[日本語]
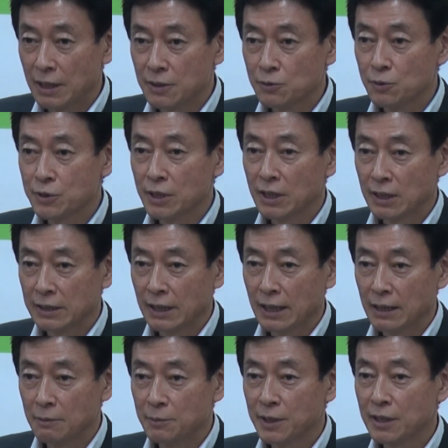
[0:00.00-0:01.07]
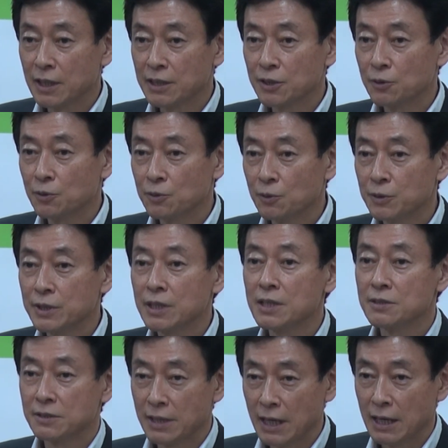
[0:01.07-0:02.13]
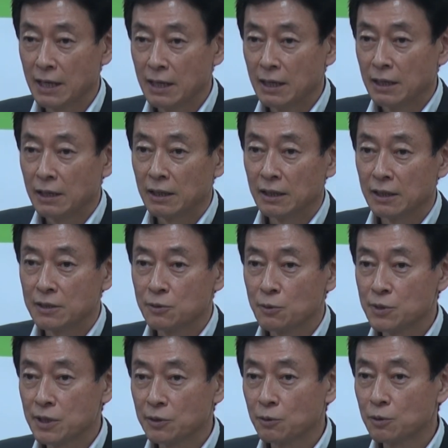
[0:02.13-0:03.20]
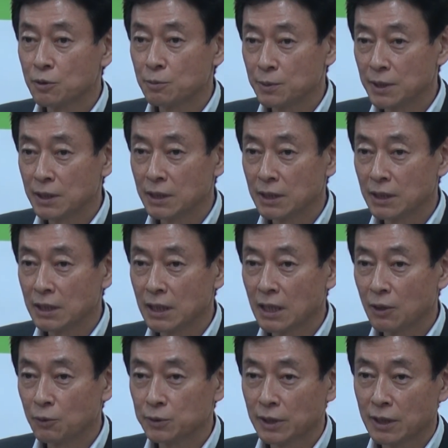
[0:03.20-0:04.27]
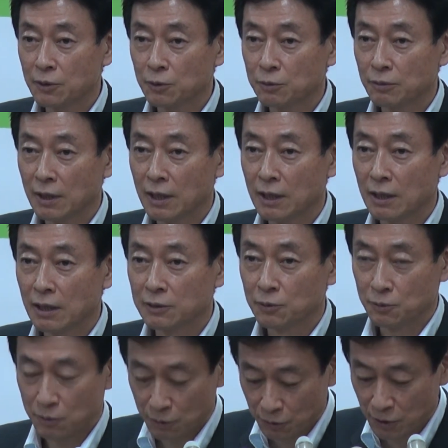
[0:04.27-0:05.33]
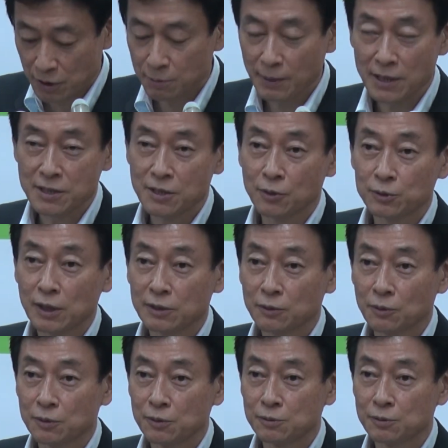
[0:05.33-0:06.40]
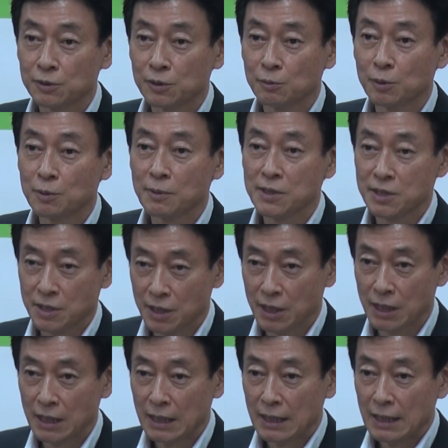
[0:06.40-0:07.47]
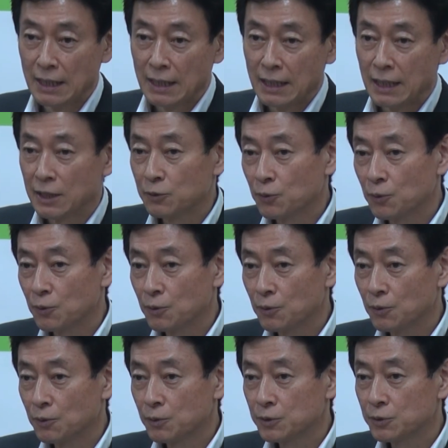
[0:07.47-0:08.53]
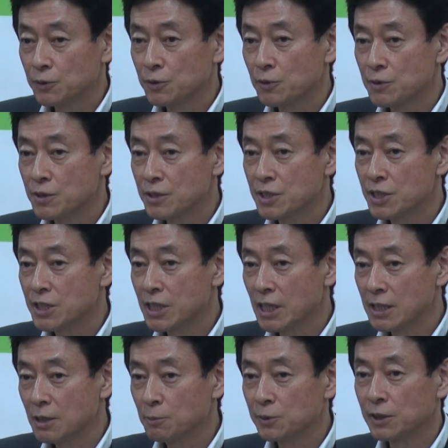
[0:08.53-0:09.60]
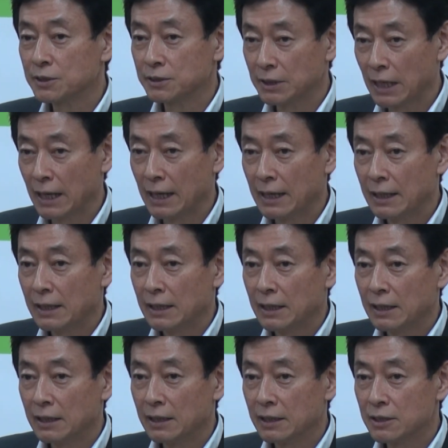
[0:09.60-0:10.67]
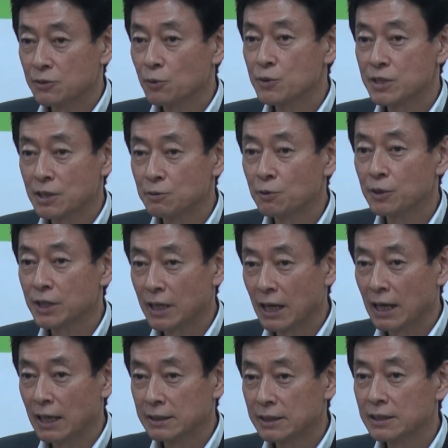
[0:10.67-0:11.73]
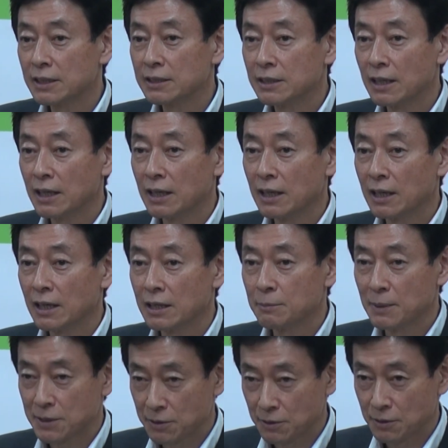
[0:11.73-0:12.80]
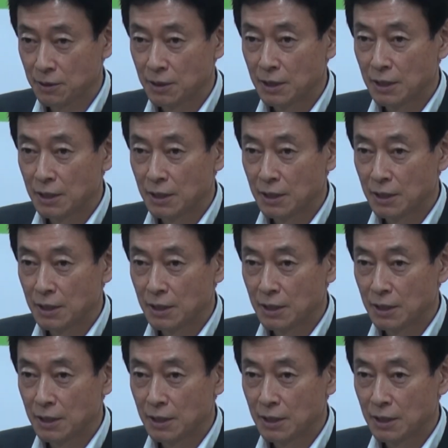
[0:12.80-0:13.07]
そうした中で民間企業においてですね、そうした取り組みが行われることは、あの本当に素晴らしいことだというふうに思いますし、あのそれぞれの自治体でもですね、そうした動きが出てきています。